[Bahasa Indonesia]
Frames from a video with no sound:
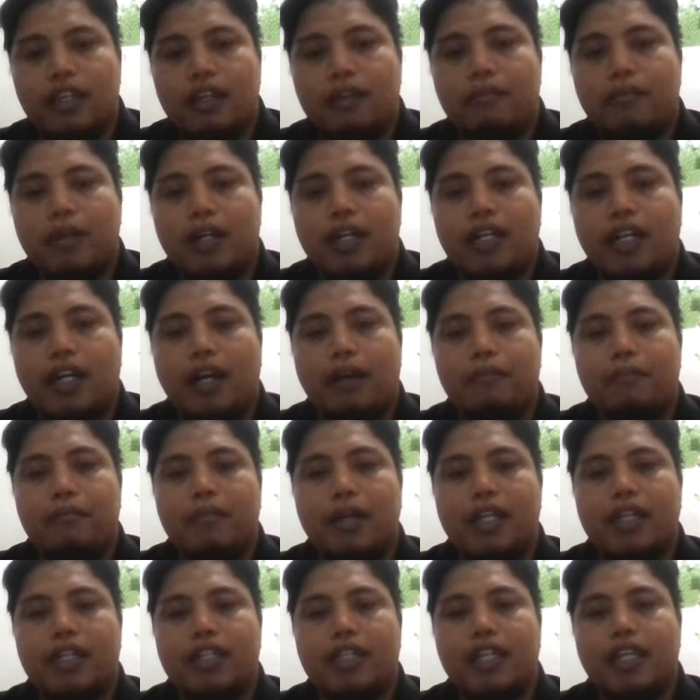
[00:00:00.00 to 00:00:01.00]

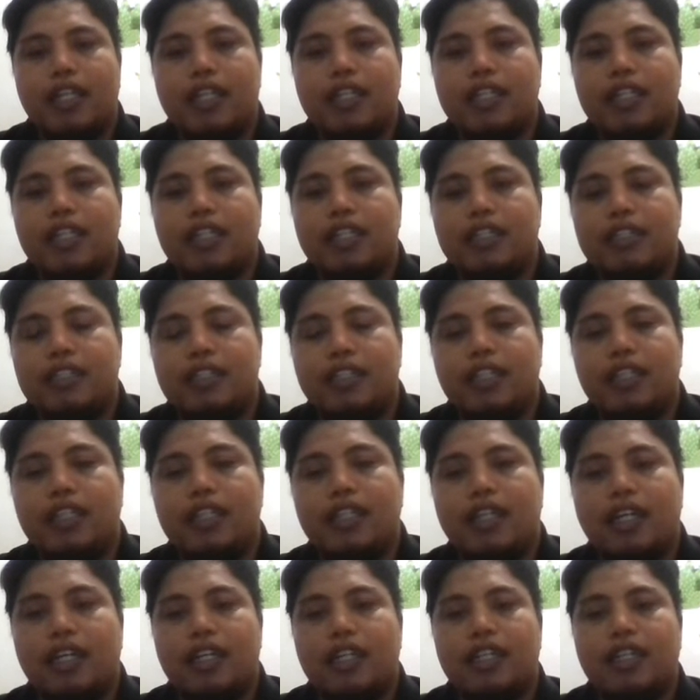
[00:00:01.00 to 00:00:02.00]
menggambarkan inti
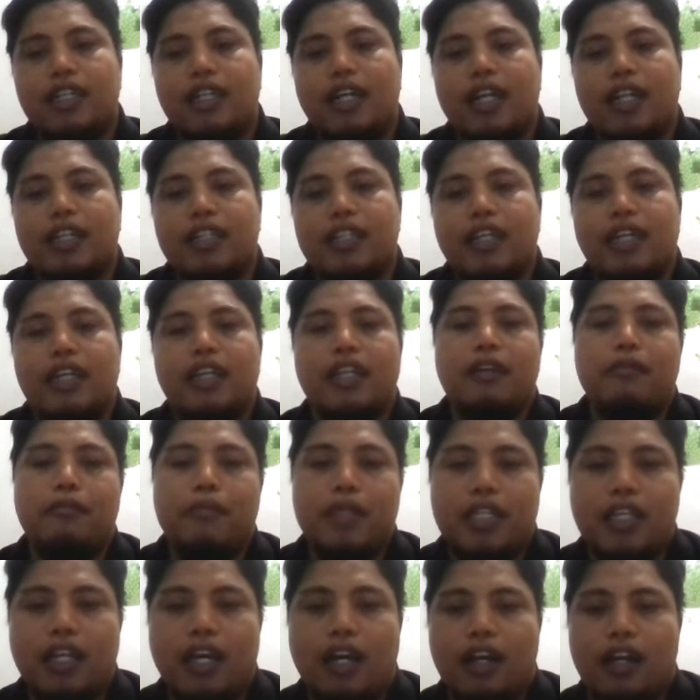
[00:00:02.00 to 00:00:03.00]
dari karya
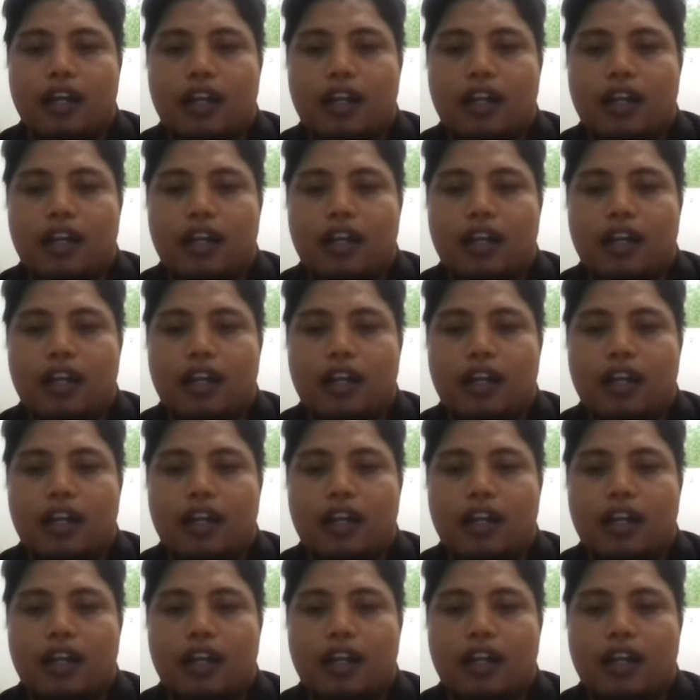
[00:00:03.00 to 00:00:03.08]
ilmiah.